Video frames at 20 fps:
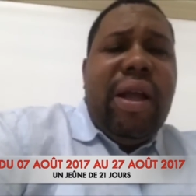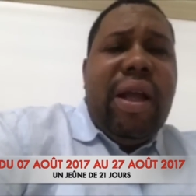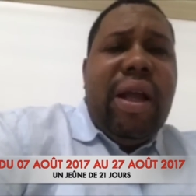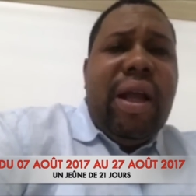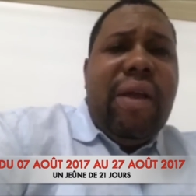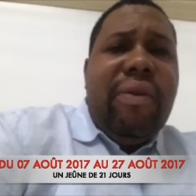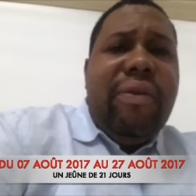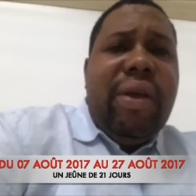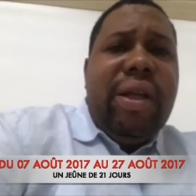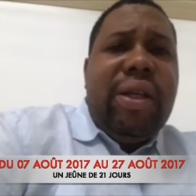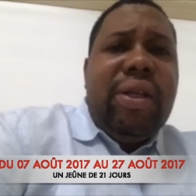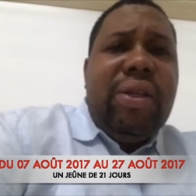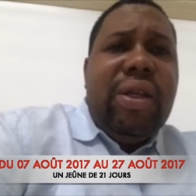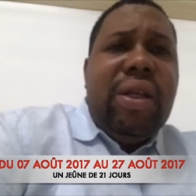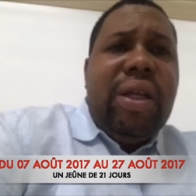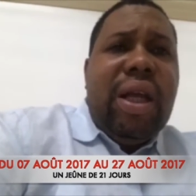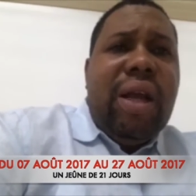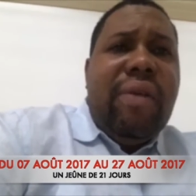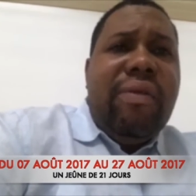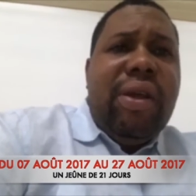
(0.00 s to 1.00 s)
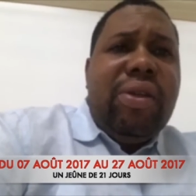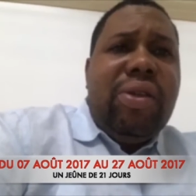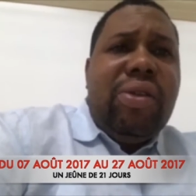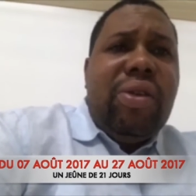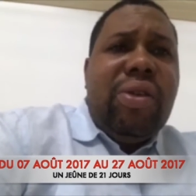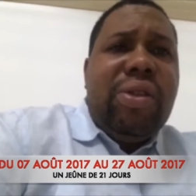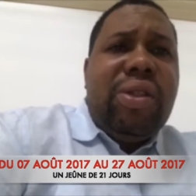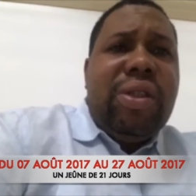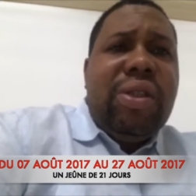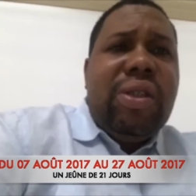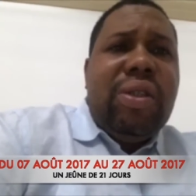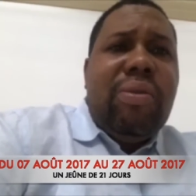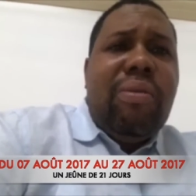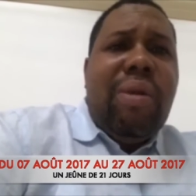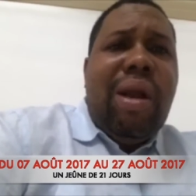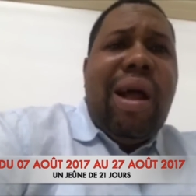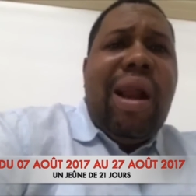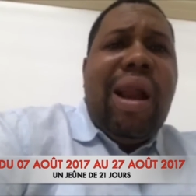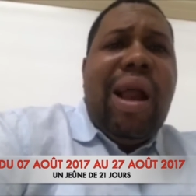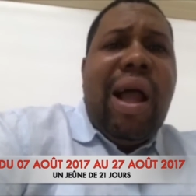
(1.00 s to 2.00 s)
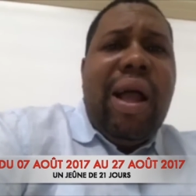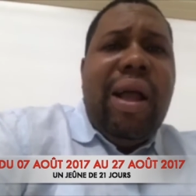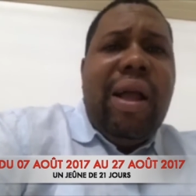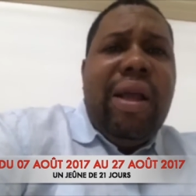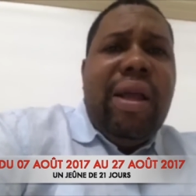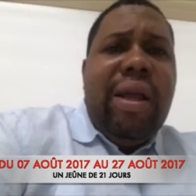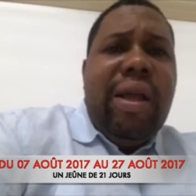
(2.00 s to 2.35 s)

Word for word: avec, avec sauce, voilà,